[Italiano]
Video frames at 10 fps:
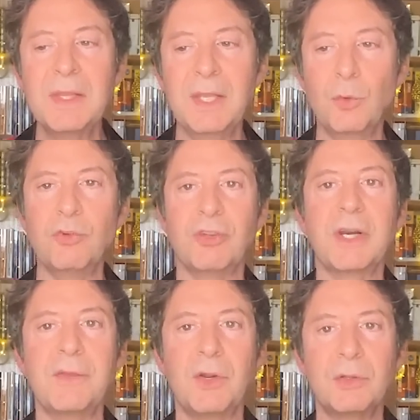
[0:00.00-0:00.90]
in cui ci
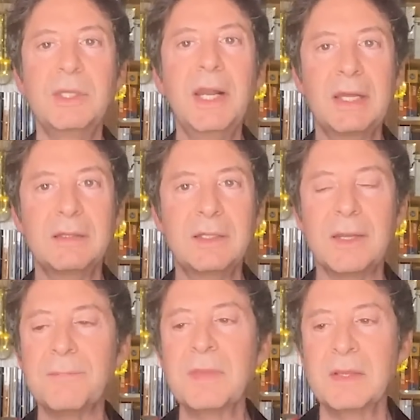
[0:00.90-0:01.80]
arrivano
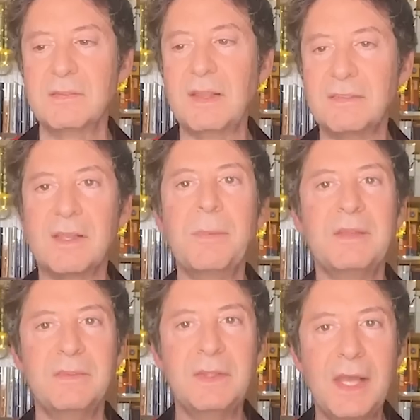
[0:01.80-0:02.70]
dirette, senza
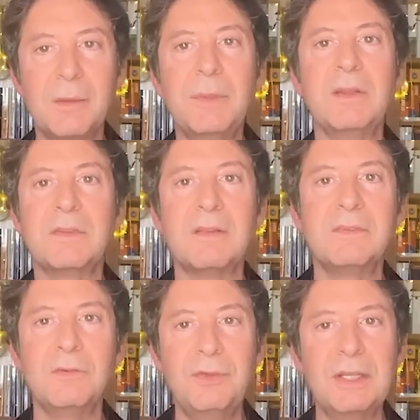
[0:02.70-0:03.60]
mezzi termini,
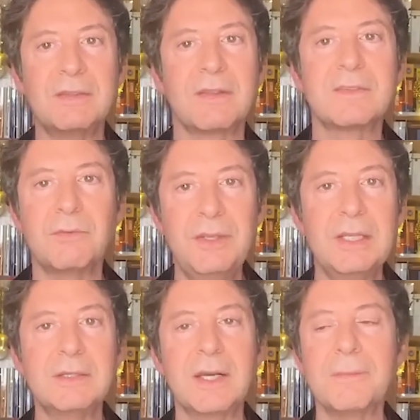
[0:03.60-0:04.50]
senza, fil- senza
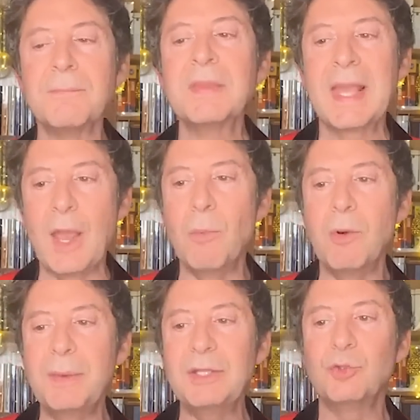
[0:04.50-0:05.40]
filtri, è un
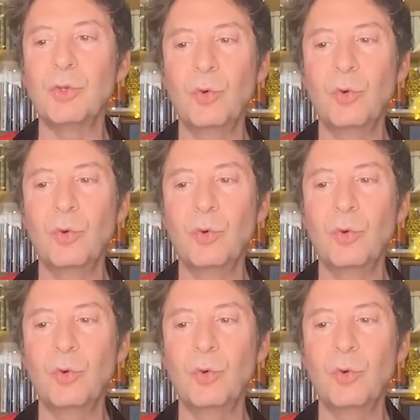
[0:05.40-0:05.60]
momento in